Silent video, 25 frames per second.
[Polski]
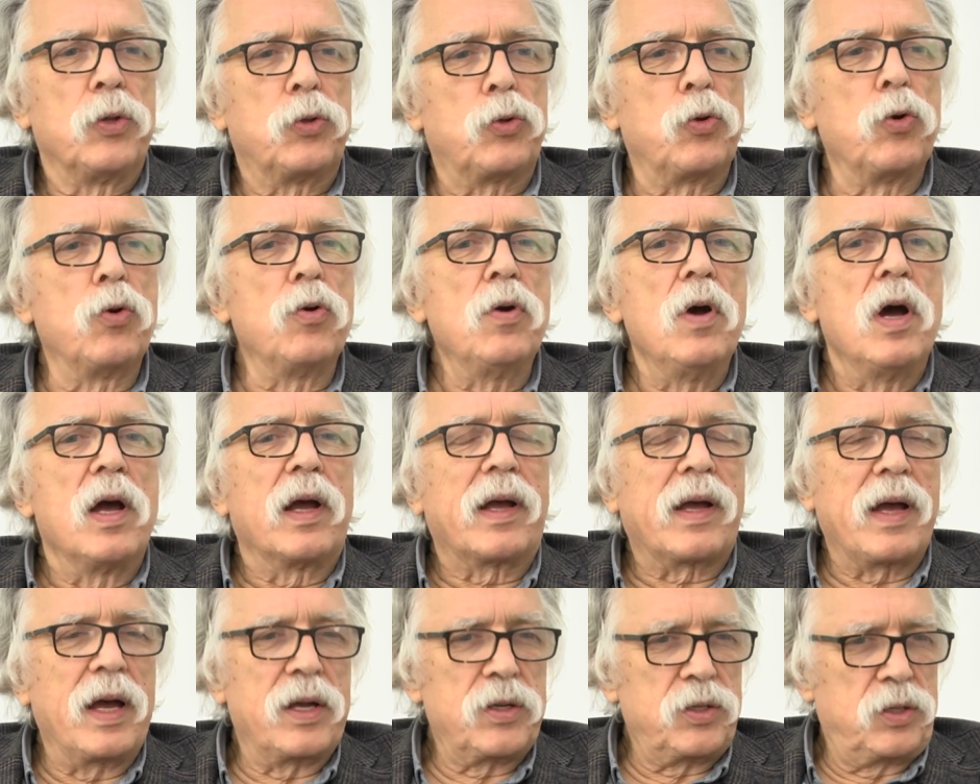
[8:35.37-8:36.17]
Tu
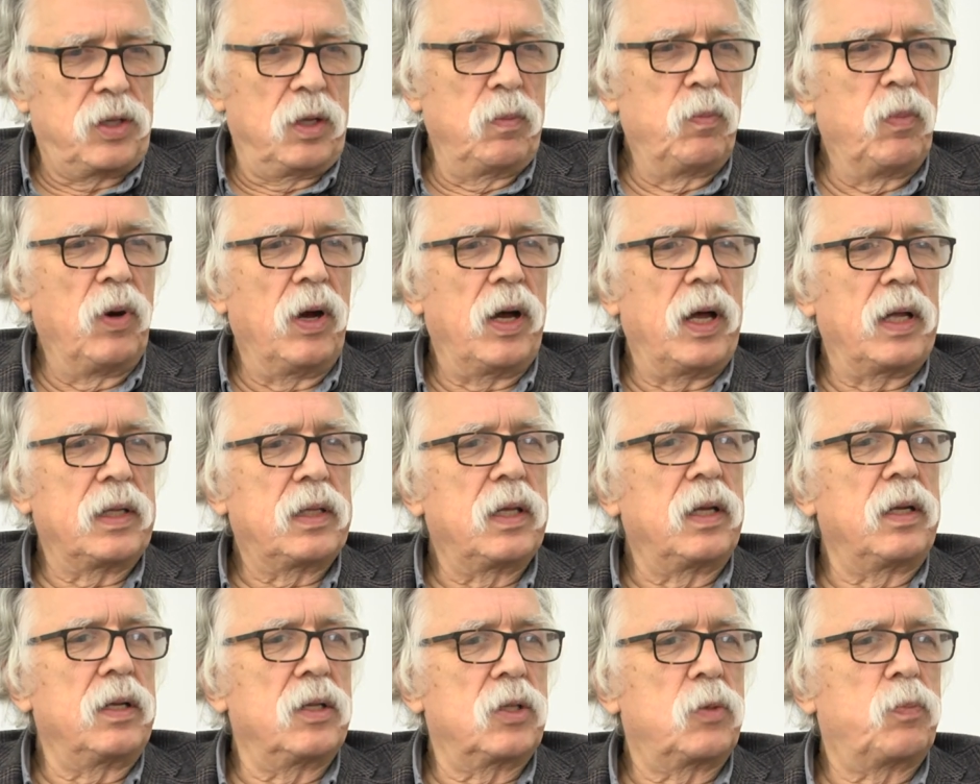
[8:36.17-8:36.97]
każdy
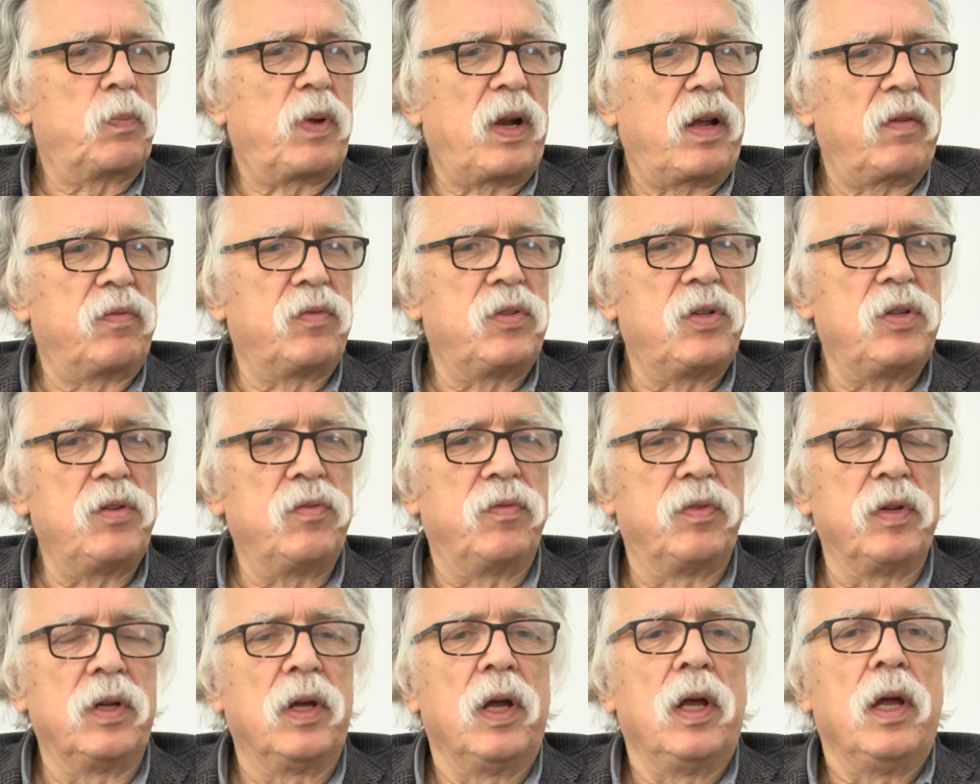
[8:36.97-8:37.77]
bohater jest
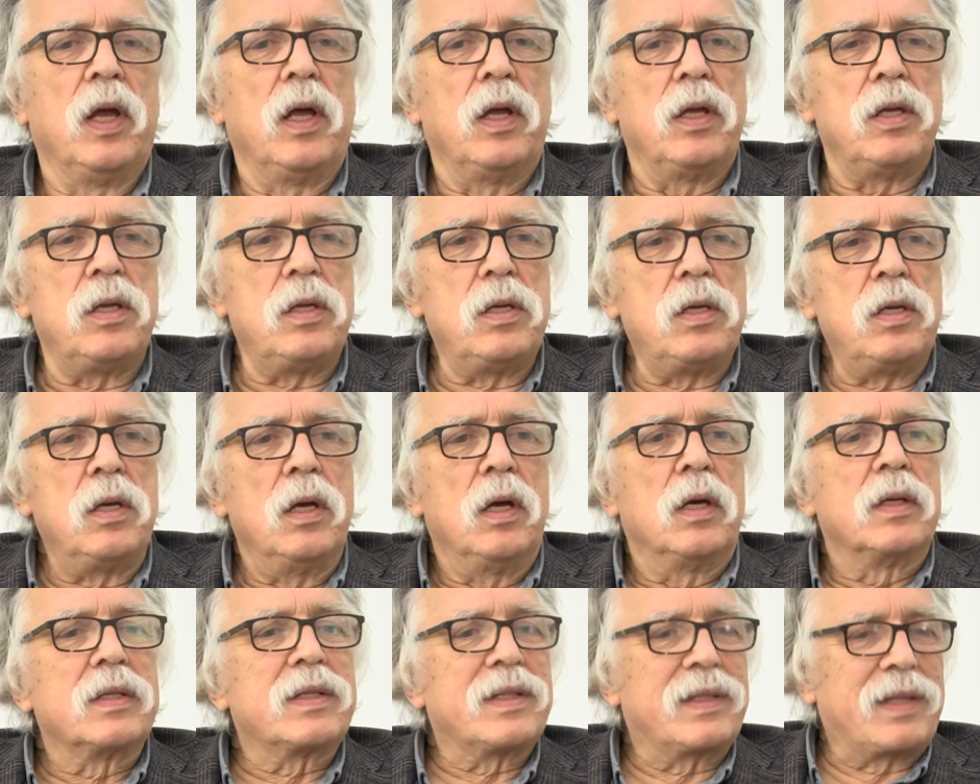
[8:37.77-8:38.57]
prawdziwy i
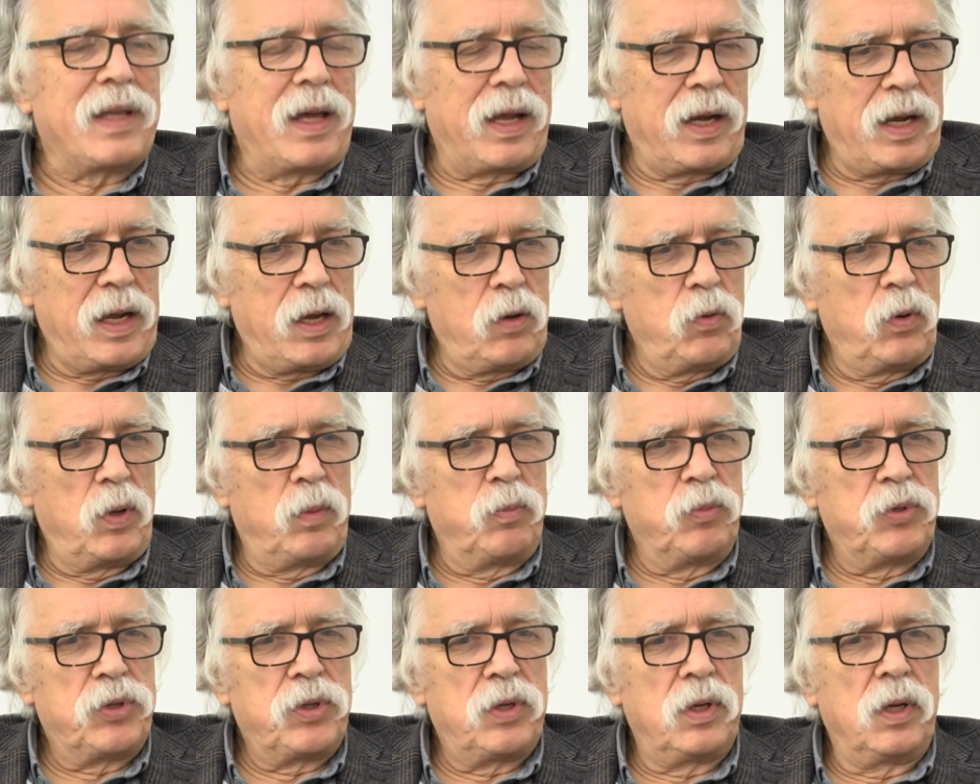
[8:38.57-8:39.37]

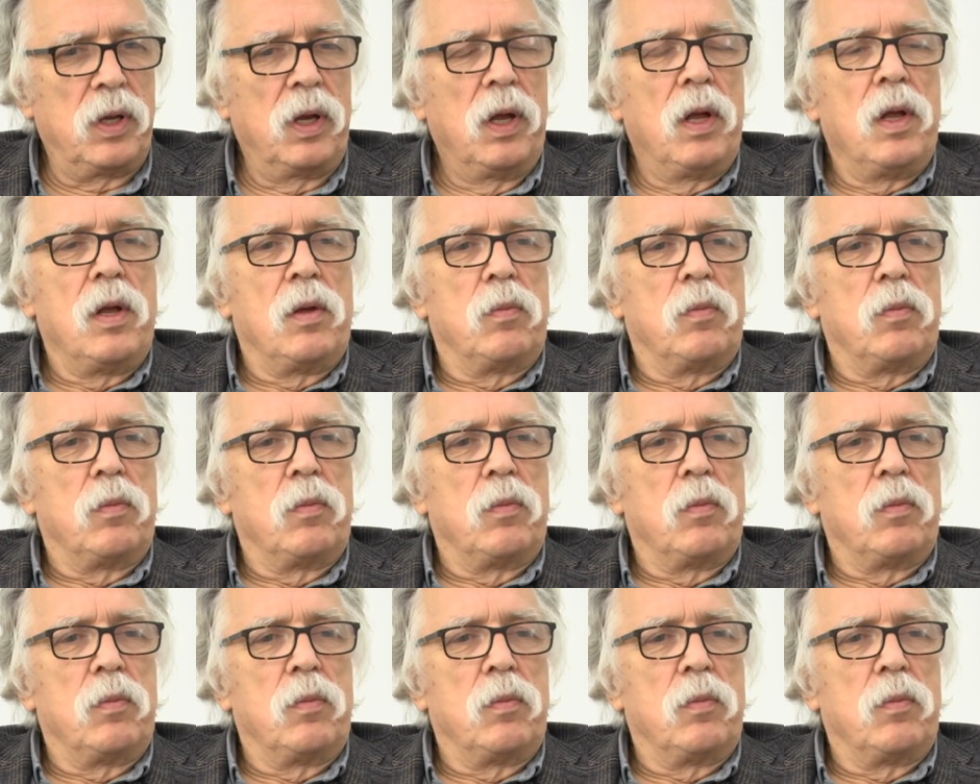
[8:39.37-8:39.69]
starałem się,